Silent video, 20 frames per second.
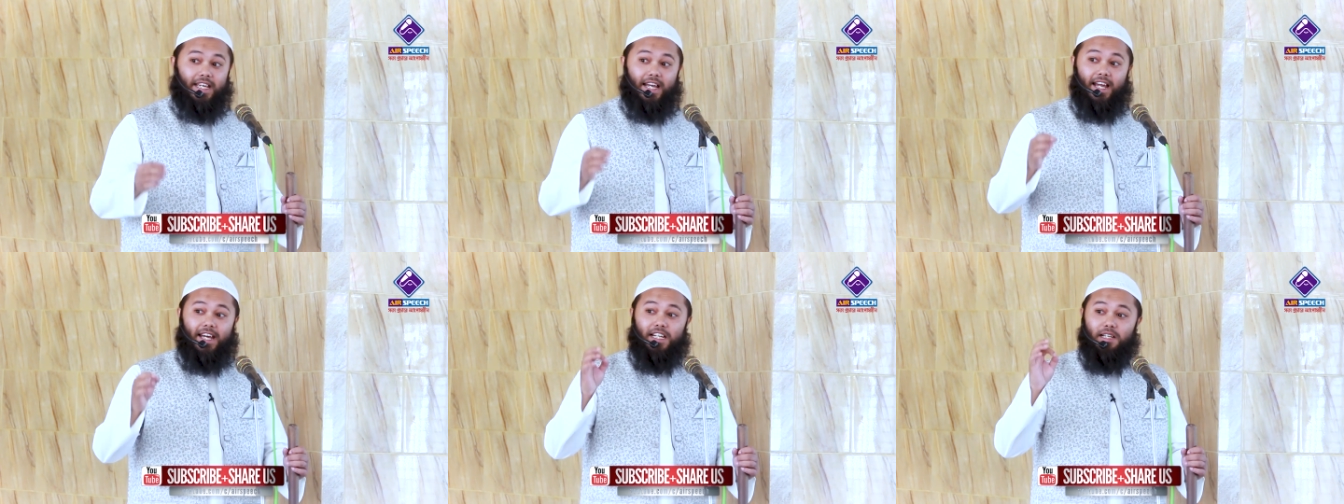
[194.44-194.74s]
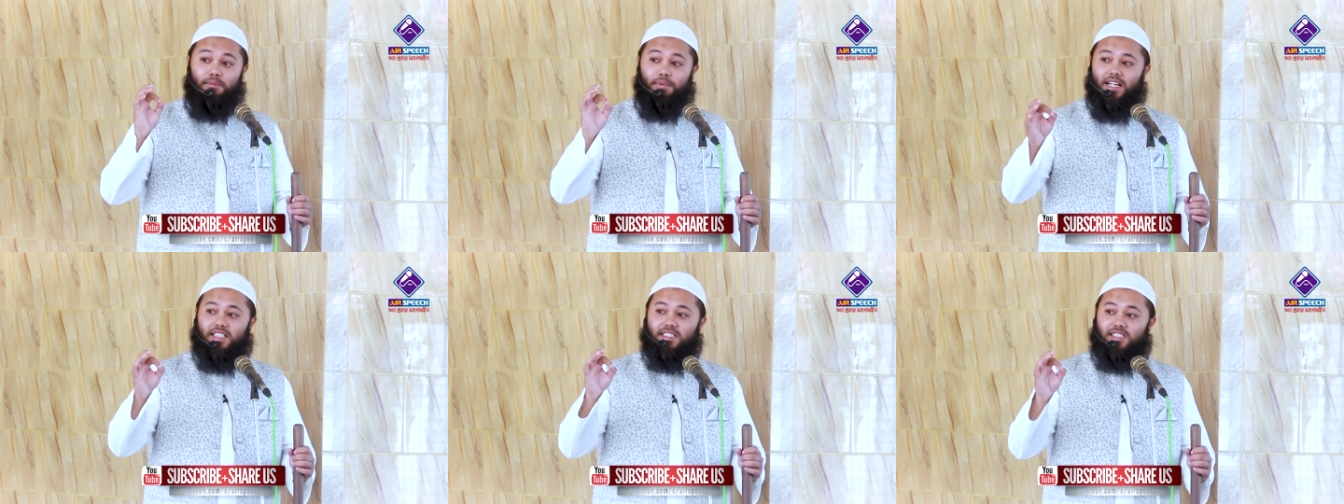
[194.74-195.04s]

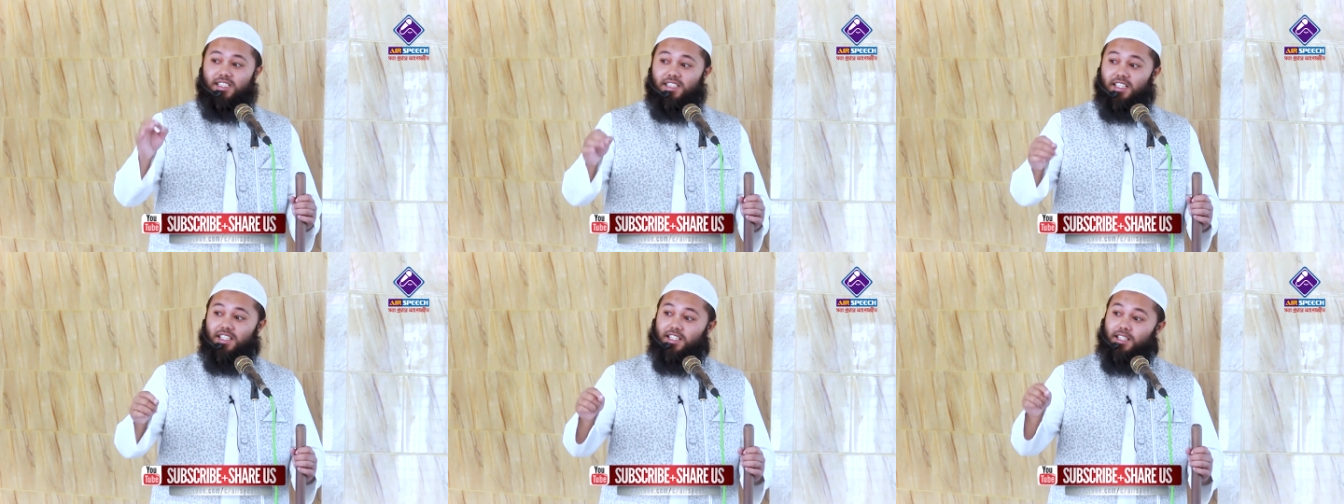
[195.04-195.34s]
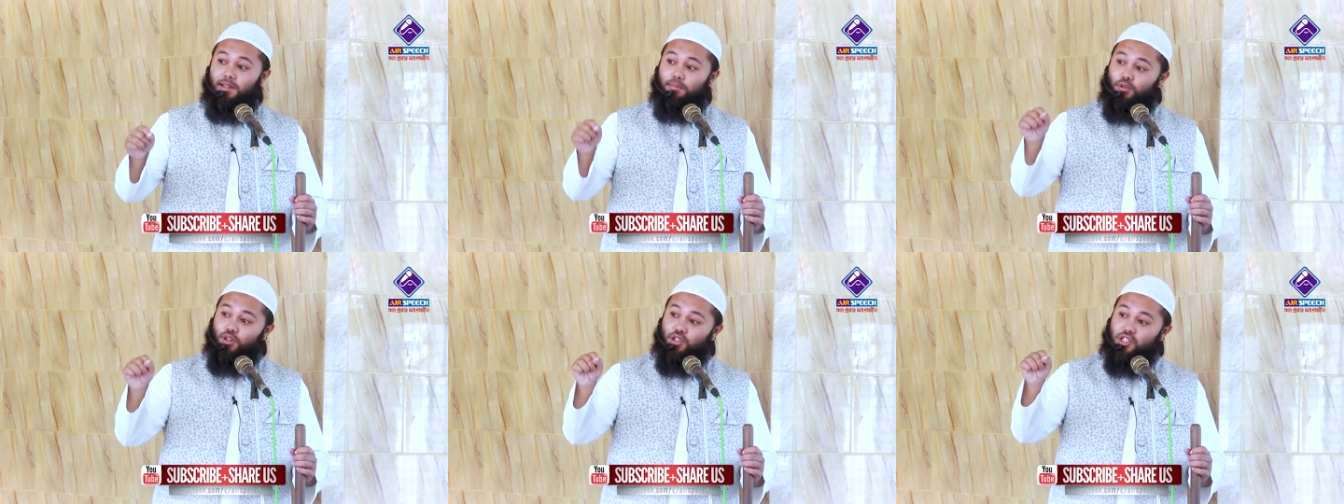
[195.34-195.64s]
জ্ঞানী
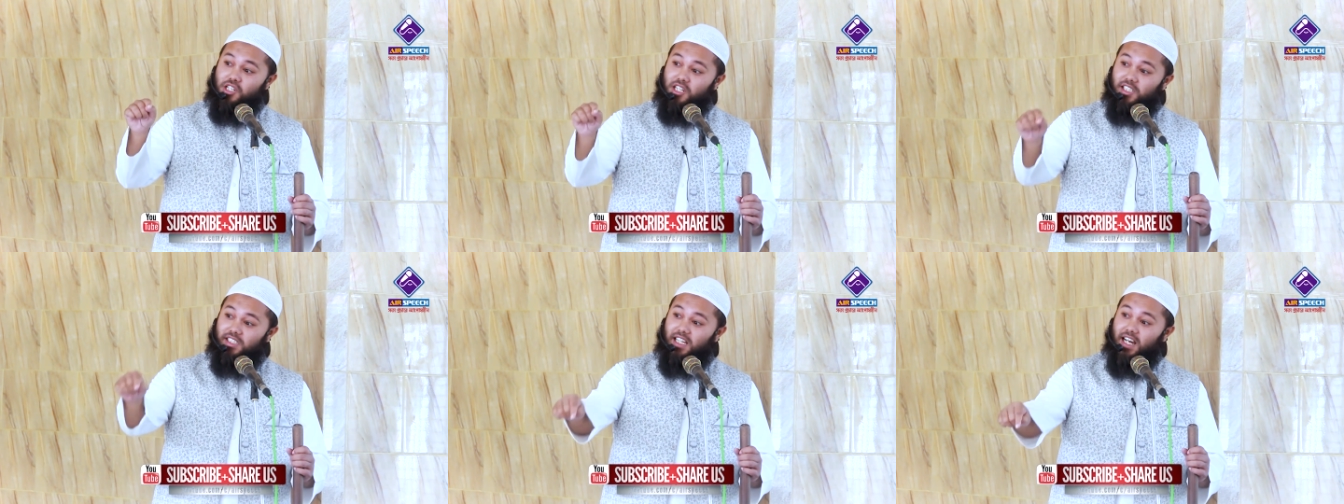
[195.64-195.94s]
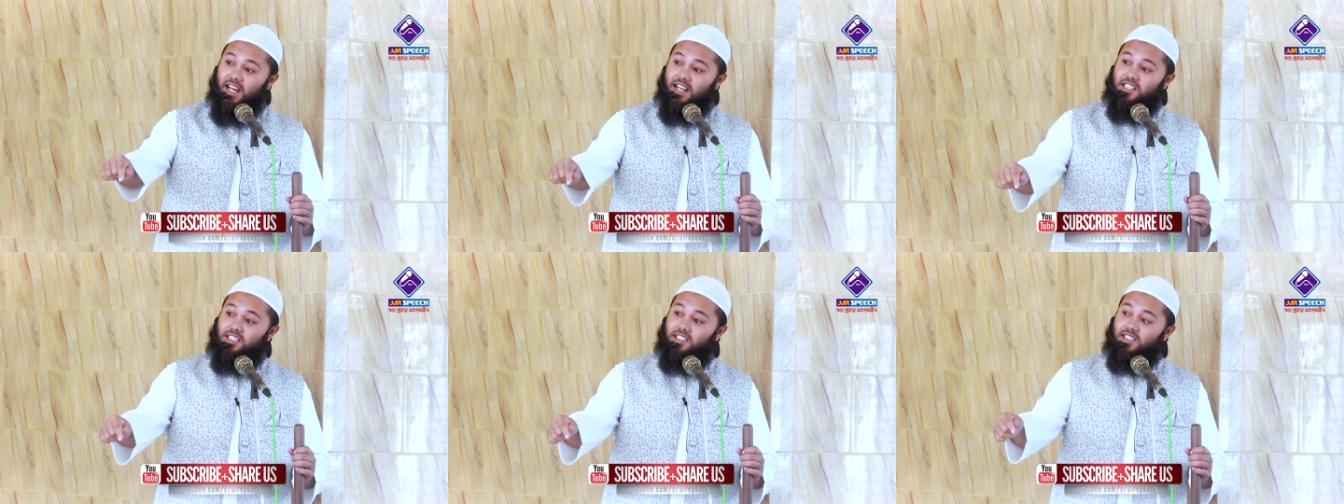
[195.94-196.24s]
ব্যক্তিদেরকে
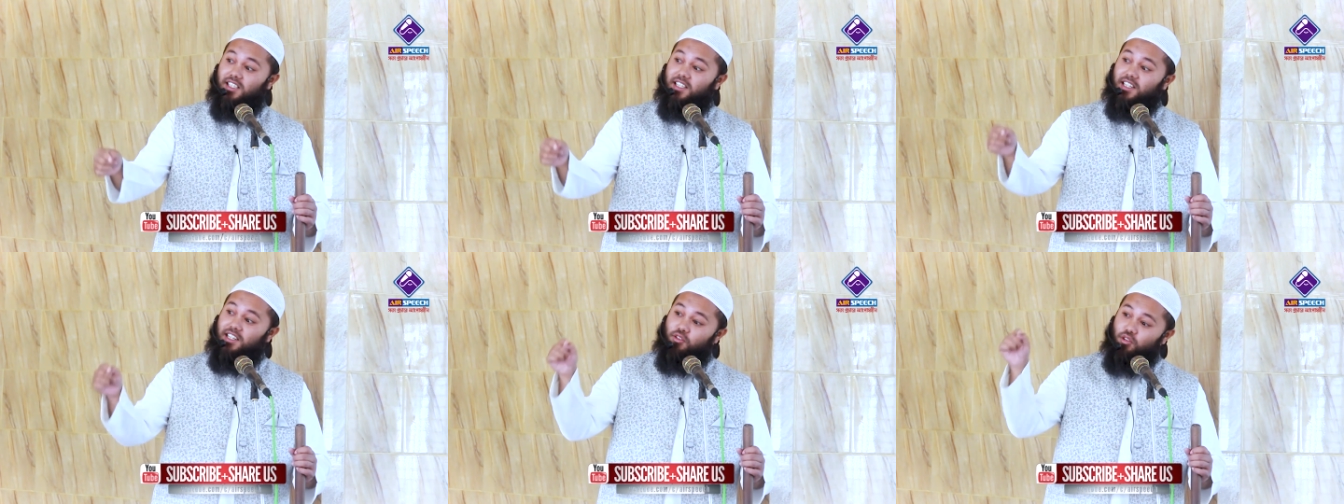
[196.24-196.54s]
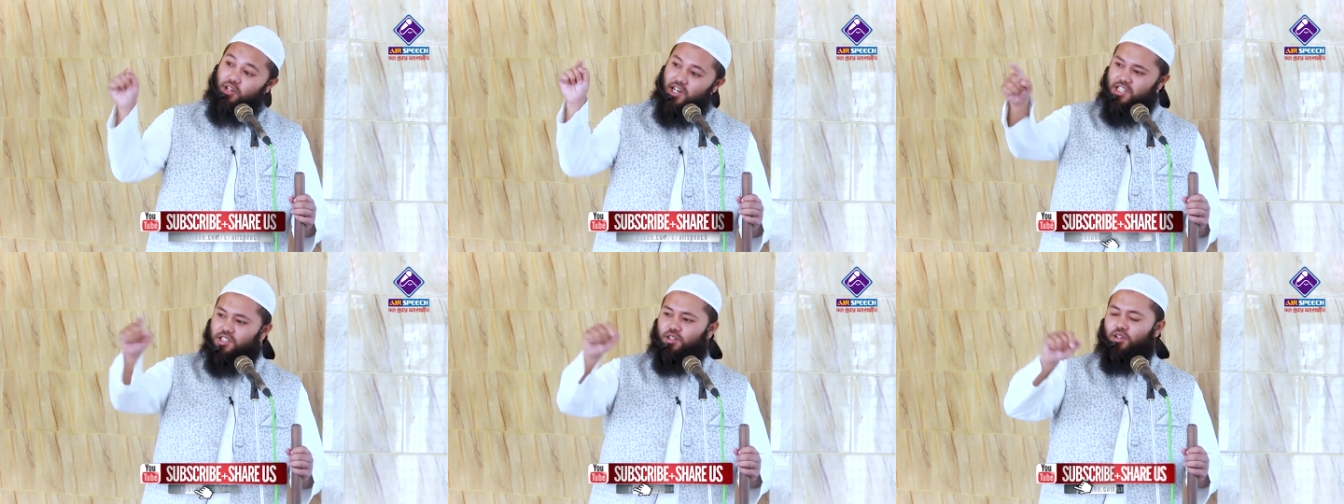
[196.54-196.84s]
মসজিদে আসতে
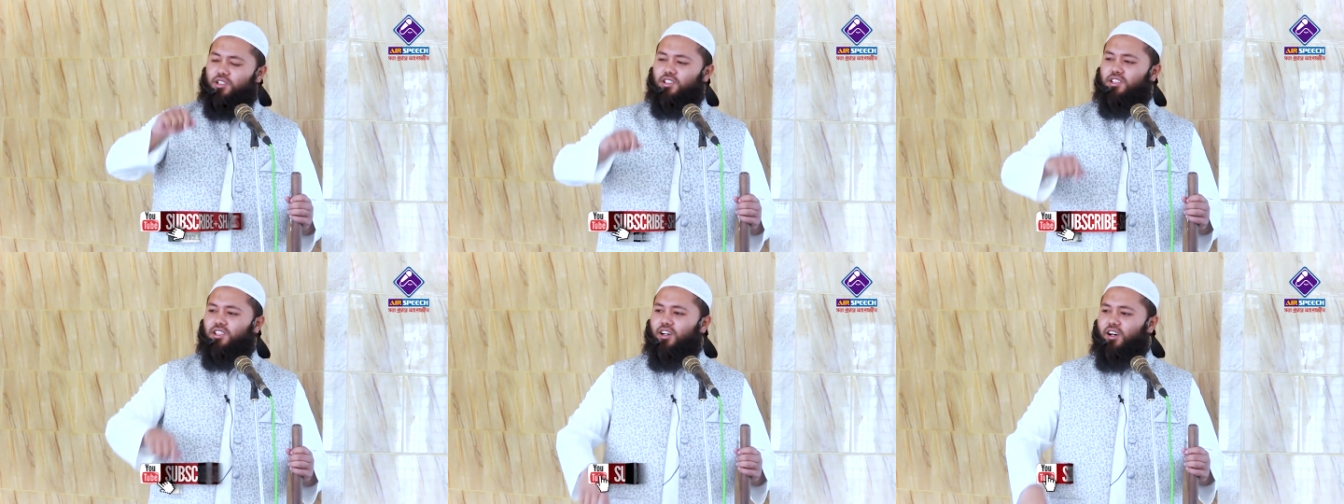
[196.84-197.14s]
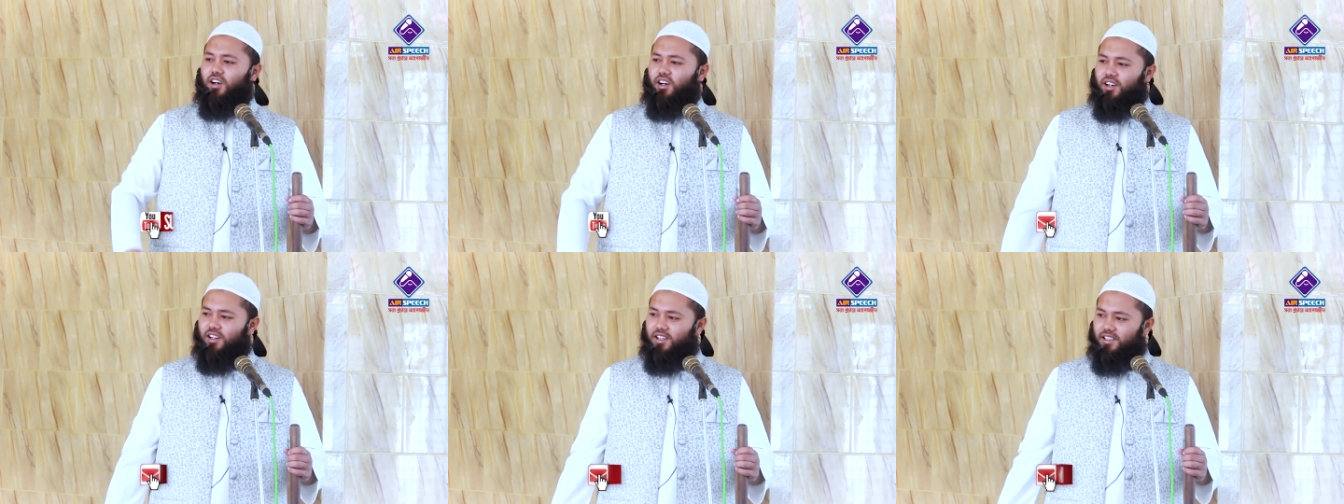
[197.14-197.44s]
রিকোয়েস্ট করতে
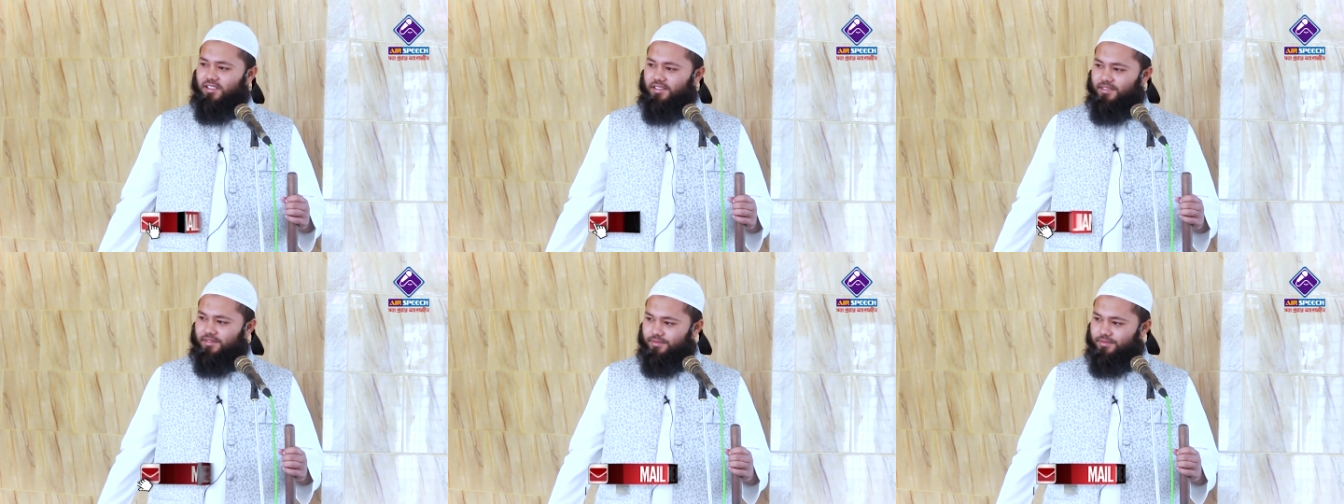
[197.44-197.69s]
হয়